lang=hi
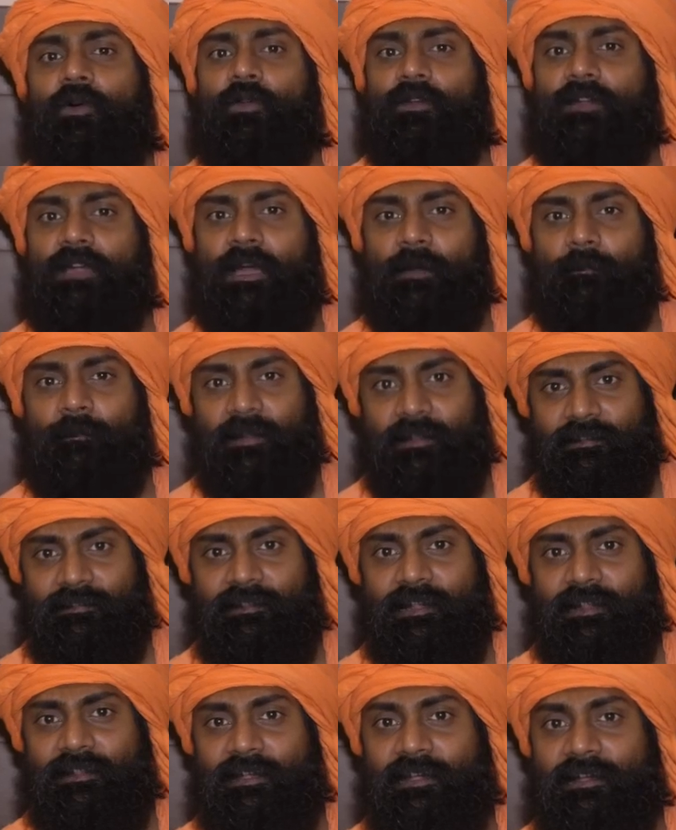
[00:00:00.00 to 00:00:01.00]
उनका हम
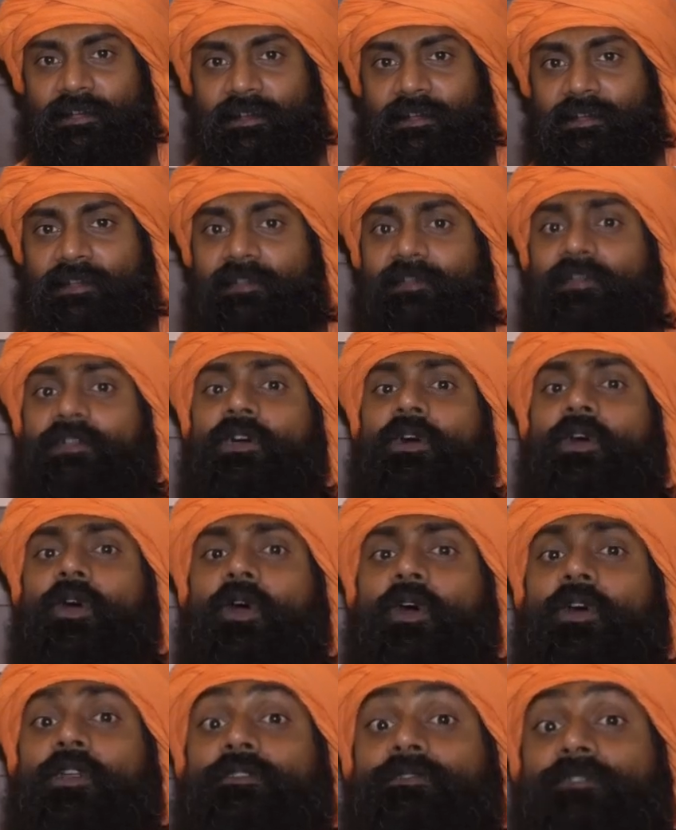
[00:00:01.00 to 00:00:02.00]
रास्ता देख रहे
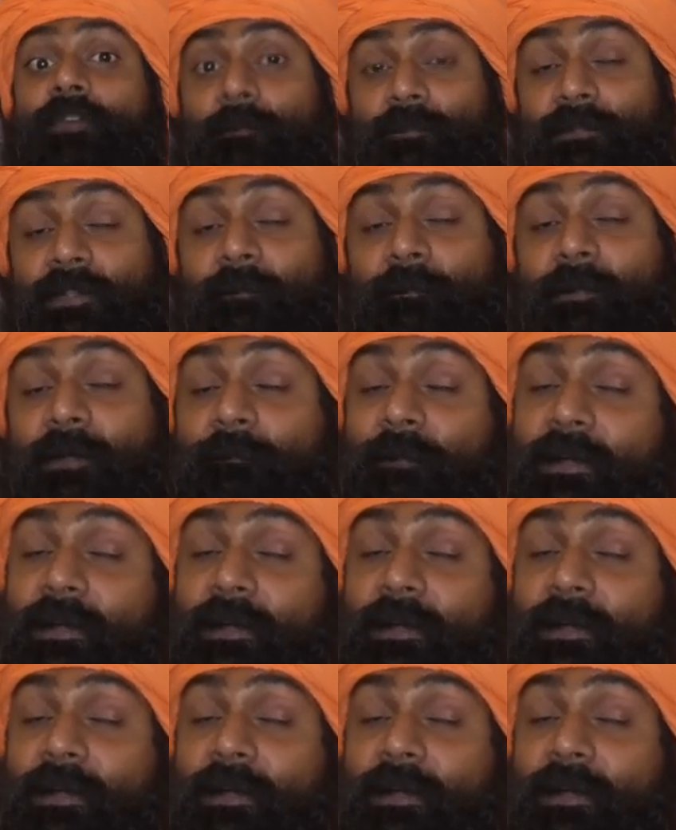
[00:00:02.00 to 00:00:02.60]
हैं और सबसे